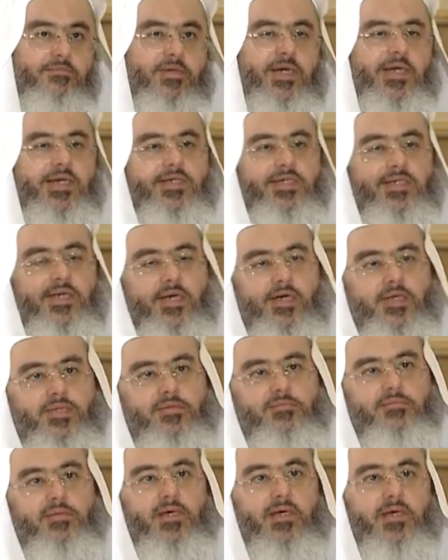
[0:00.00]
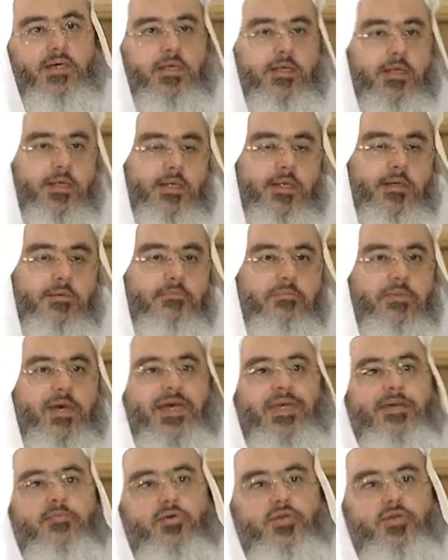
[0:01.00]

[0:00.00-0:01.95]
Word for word: ما نجحت ما ما هي